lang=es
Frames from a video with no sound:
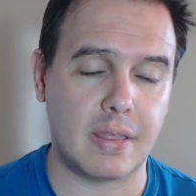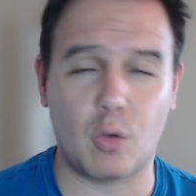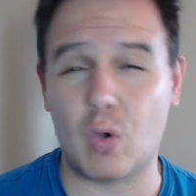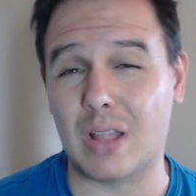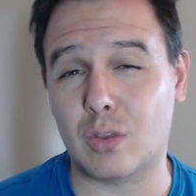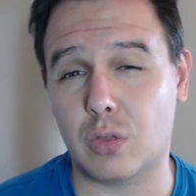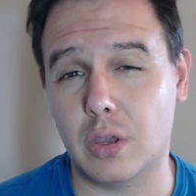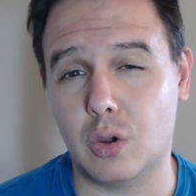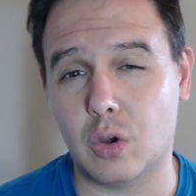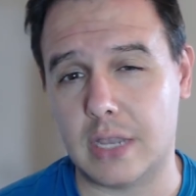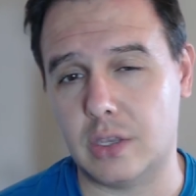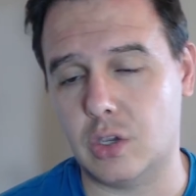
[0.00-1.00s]
cuatro o cinco
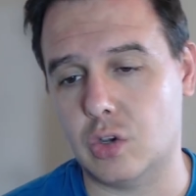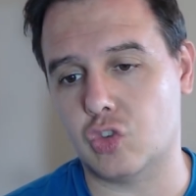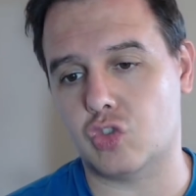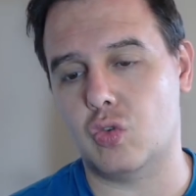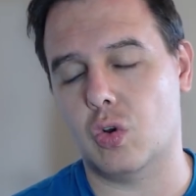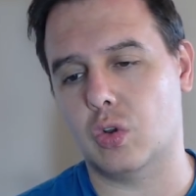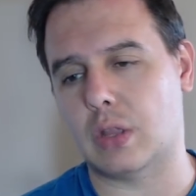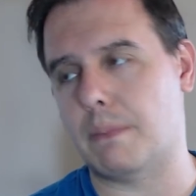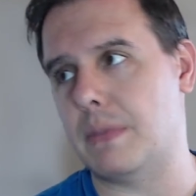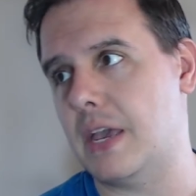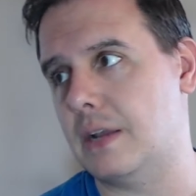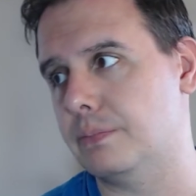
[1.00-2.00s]
años, luego
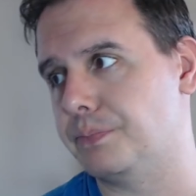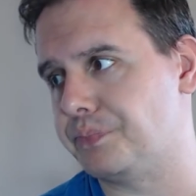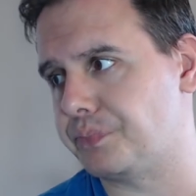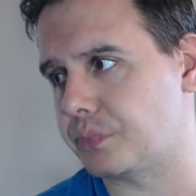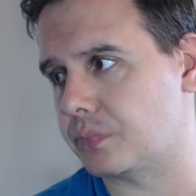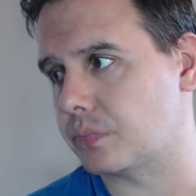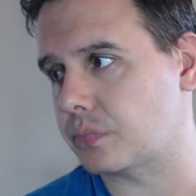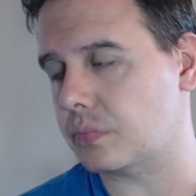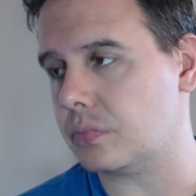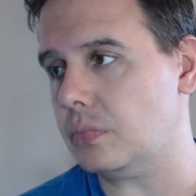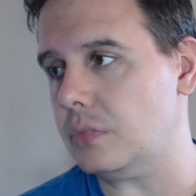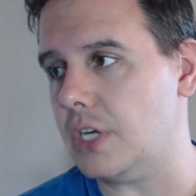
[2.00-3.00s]
también
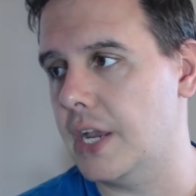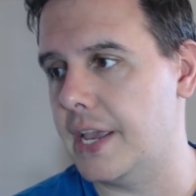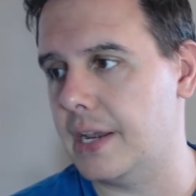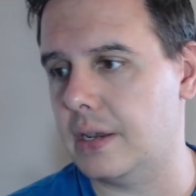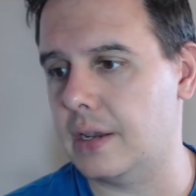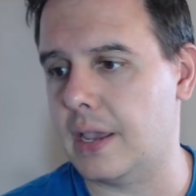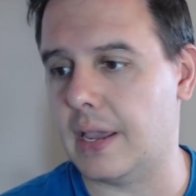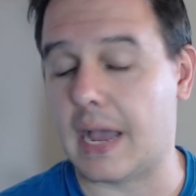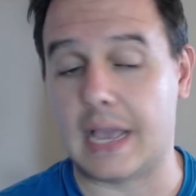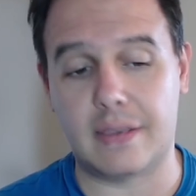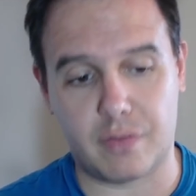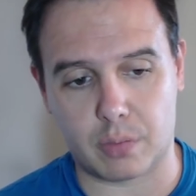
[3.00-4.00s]
eh,
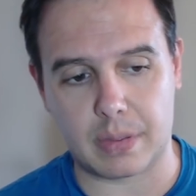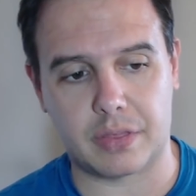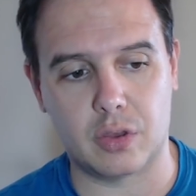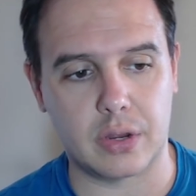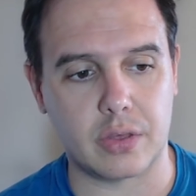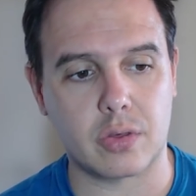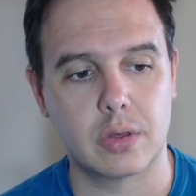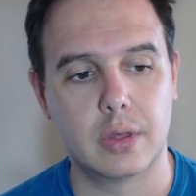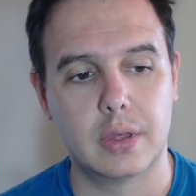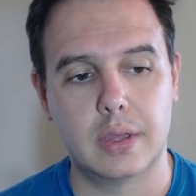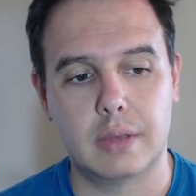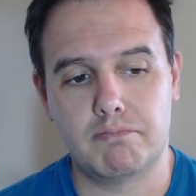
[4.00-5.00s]
hay informaciones
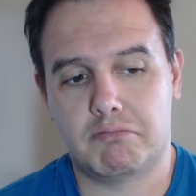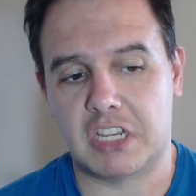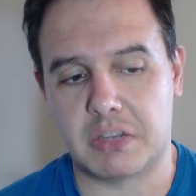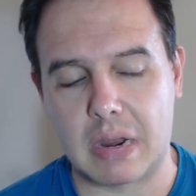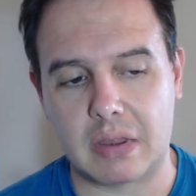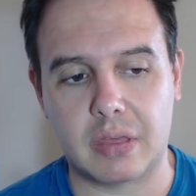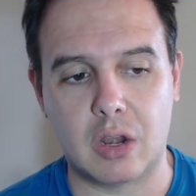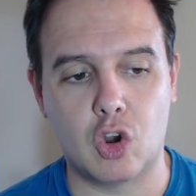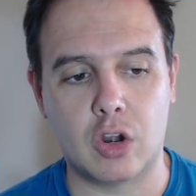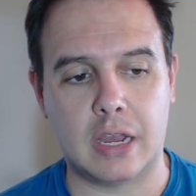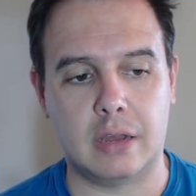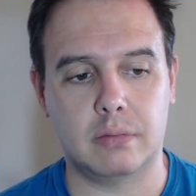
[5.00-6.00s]
desde
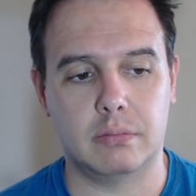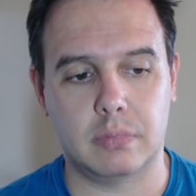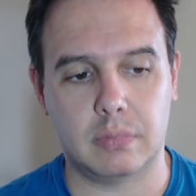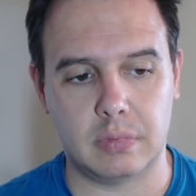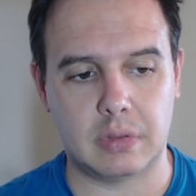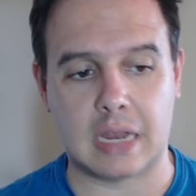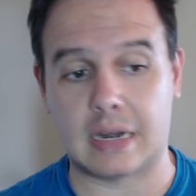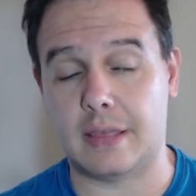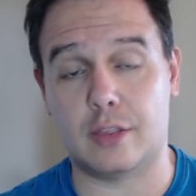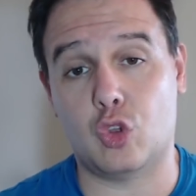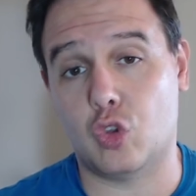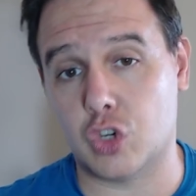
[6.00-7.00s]
Barcelona, hay de
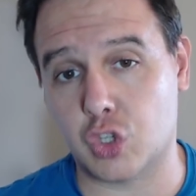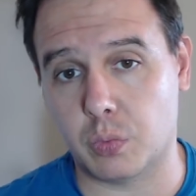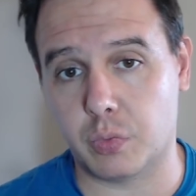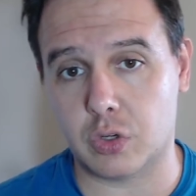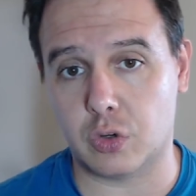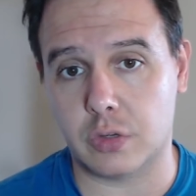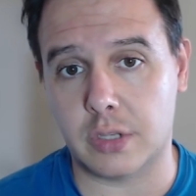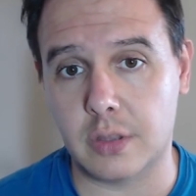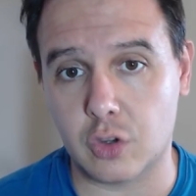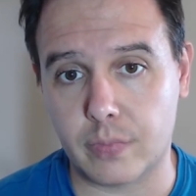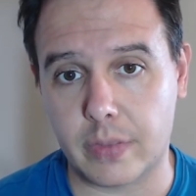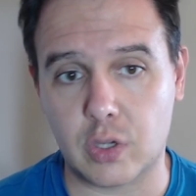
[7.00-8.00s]
todo esto, pues los
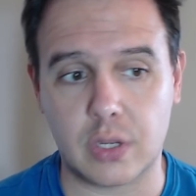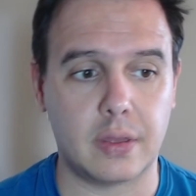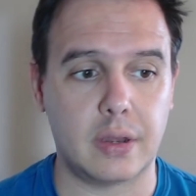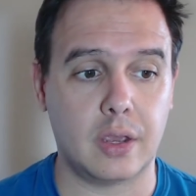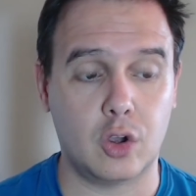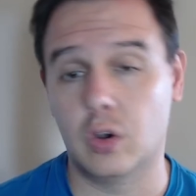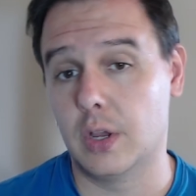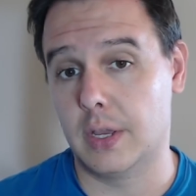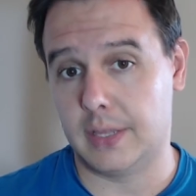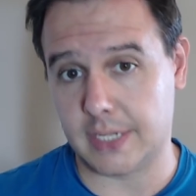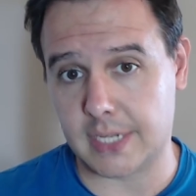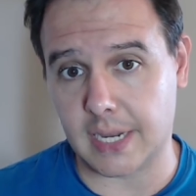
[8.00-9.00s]
distintos medios hacen eco,
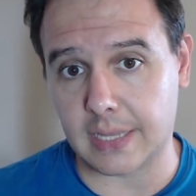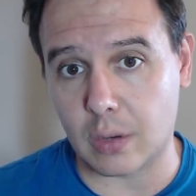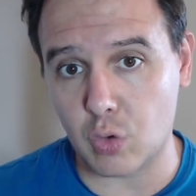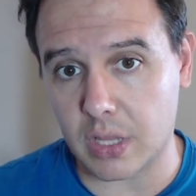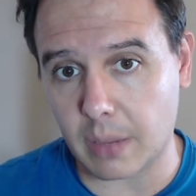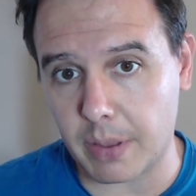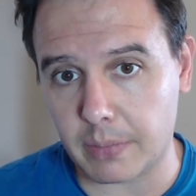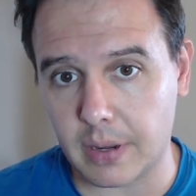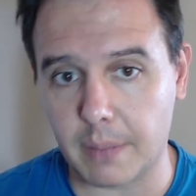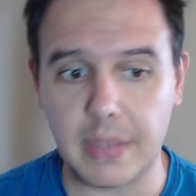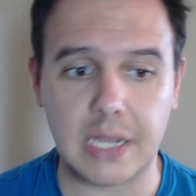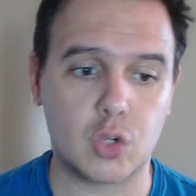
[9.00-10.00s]
desde Cataluña también
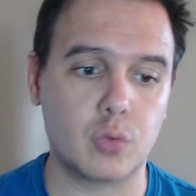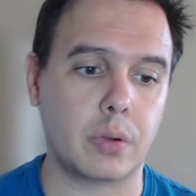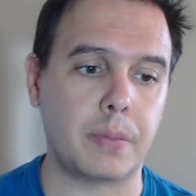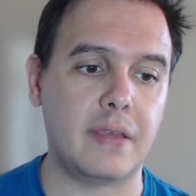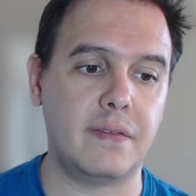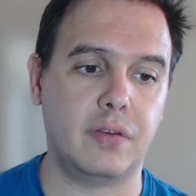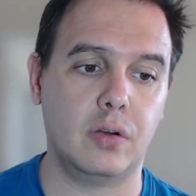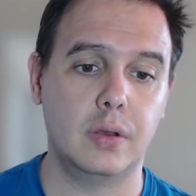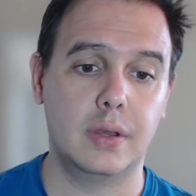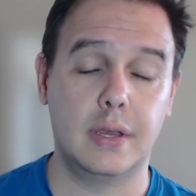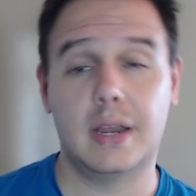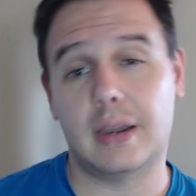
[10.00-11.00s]
envían su propia info.
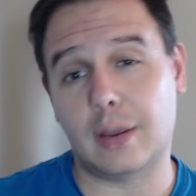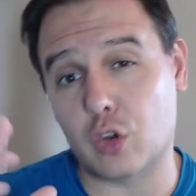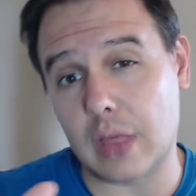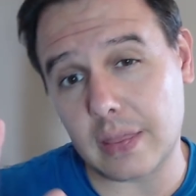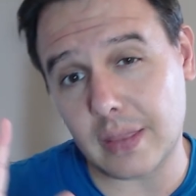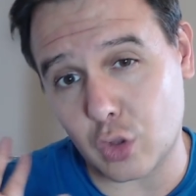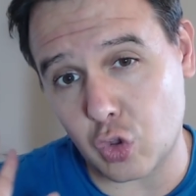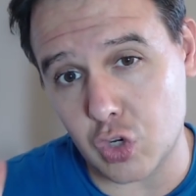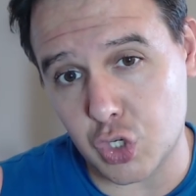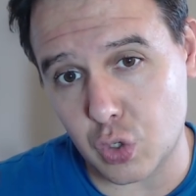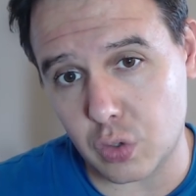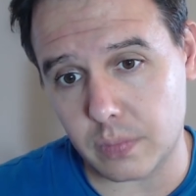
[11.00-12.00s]
Recordad que todo
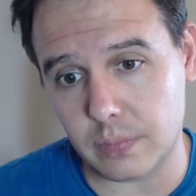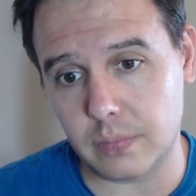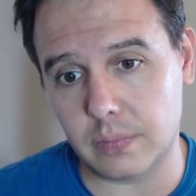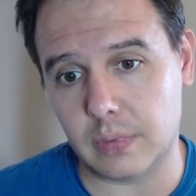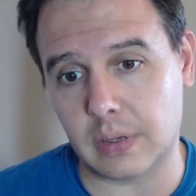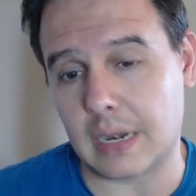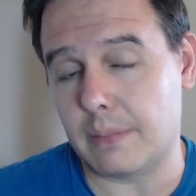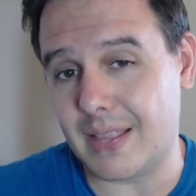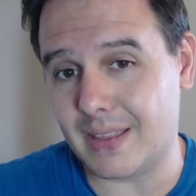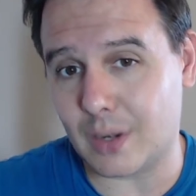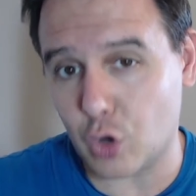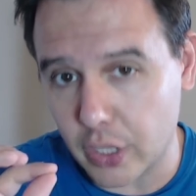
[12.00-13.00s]
esto
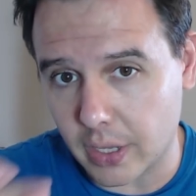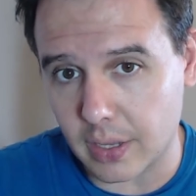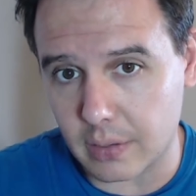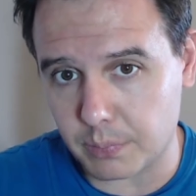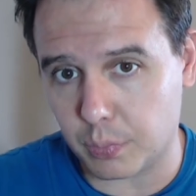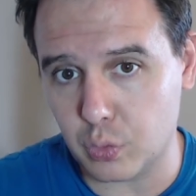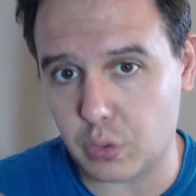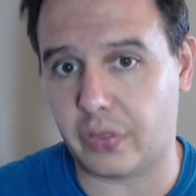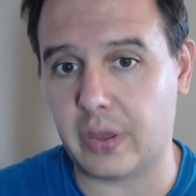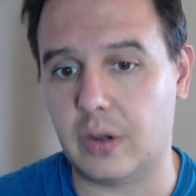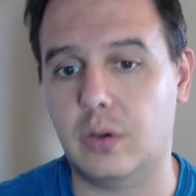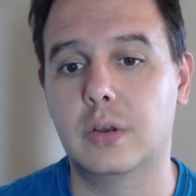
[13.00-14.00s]
realmente en origen, punto
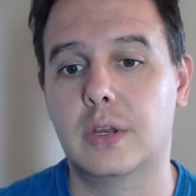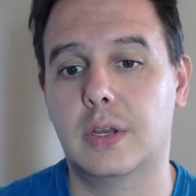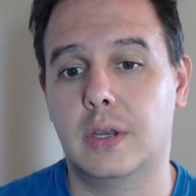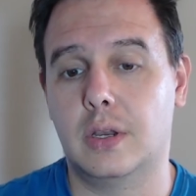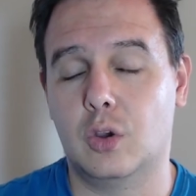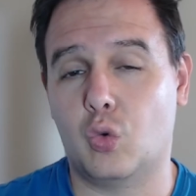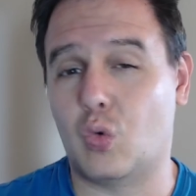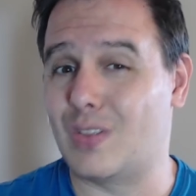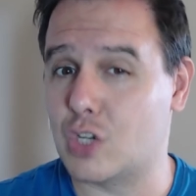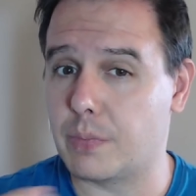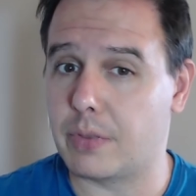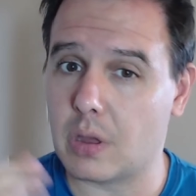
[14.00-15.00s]
cero, cuando
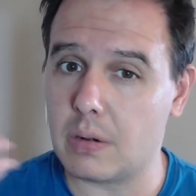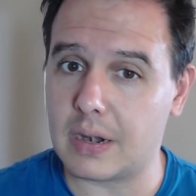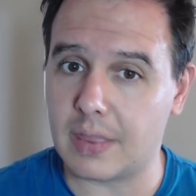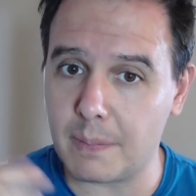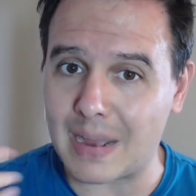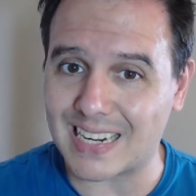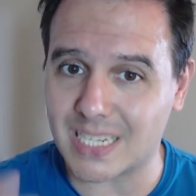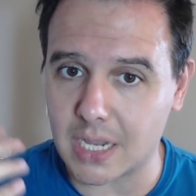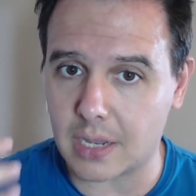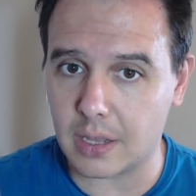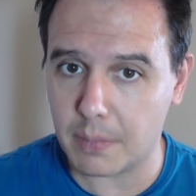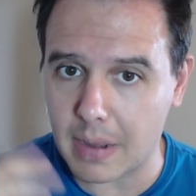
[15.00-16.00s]
se empezó a hablar de
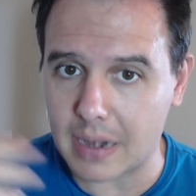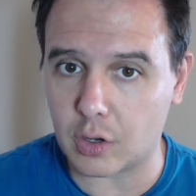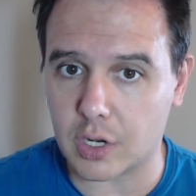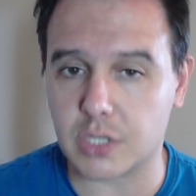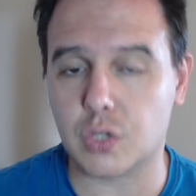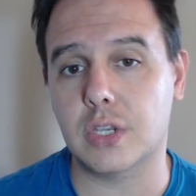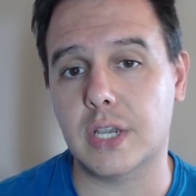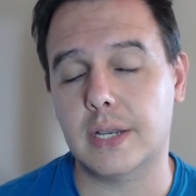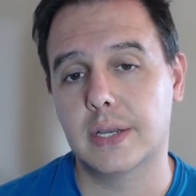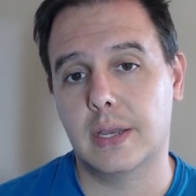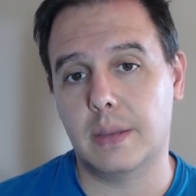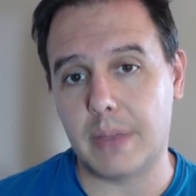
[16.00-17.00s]
Barça y Mario Gesson ya,
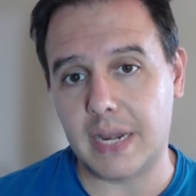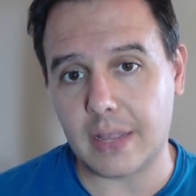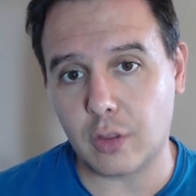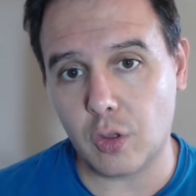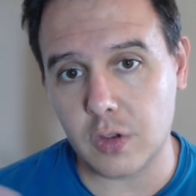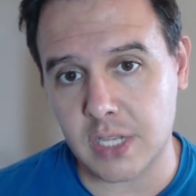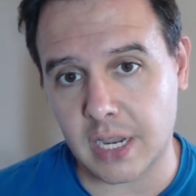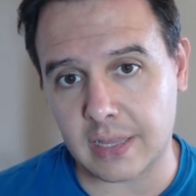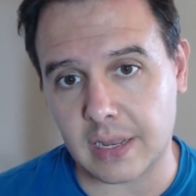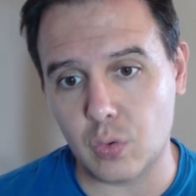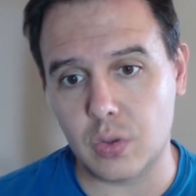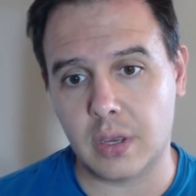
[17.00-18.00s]
venía todo desde
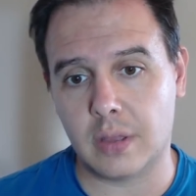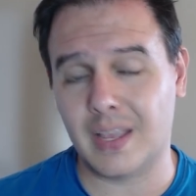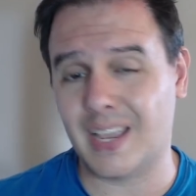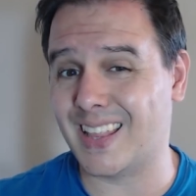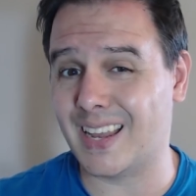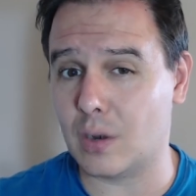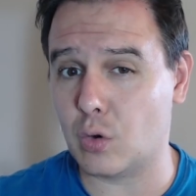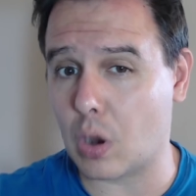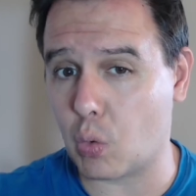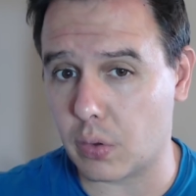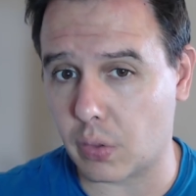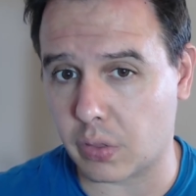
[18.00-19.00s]
Cataluña, de que tenían un
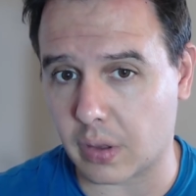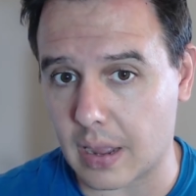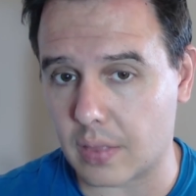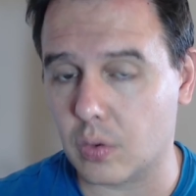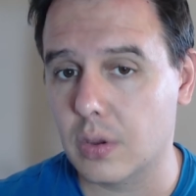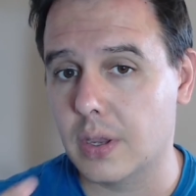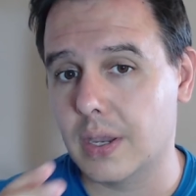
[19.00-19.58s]
acuerdo cerrado.